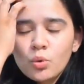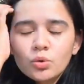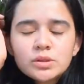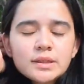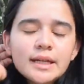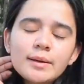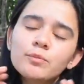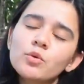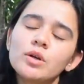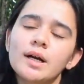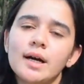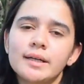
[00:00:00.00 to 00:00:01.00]
उस लेप
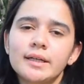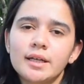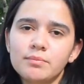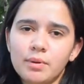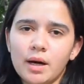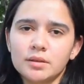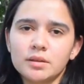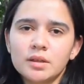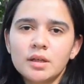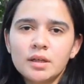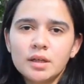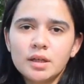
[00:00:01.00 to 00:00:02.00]
को लगाने के बाद
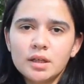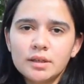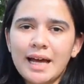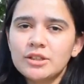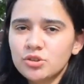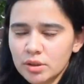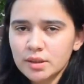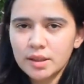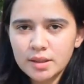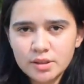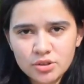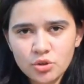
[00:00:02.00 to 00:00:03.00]
नेचुरल
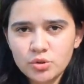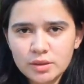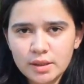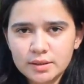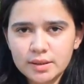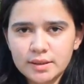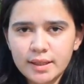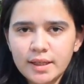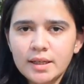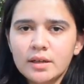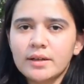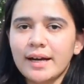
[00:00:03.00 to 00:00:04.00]
कलर्स यूज़ करते थे
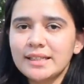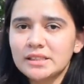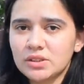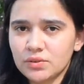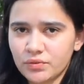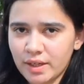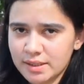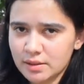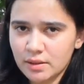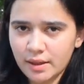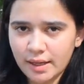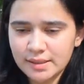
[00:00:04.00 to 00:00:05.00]
राइस वेस
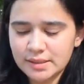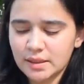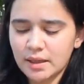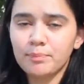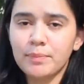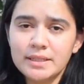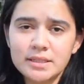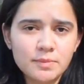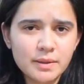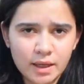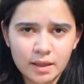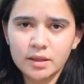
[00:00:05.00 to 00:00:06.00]
राइस का पेस्ट
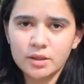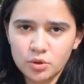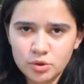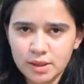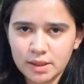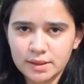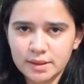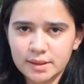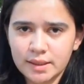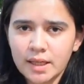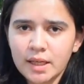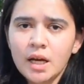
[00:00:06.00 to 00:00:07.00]
बनाकर यूज़ करते
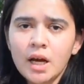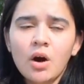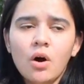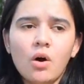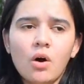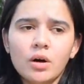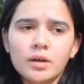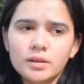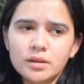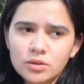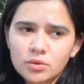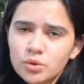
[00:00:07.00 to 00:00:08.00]
थे और
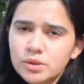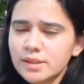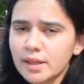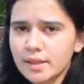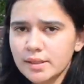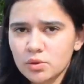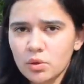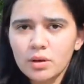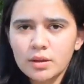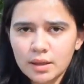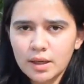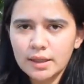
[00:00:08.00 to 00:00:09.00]
उससे इसको
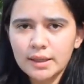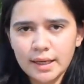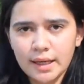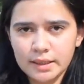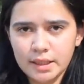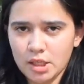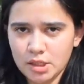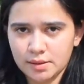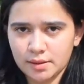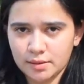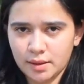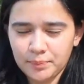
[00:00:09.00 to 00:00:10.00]
कलर किया
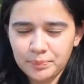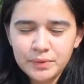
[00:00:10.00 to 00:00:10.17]
जाता था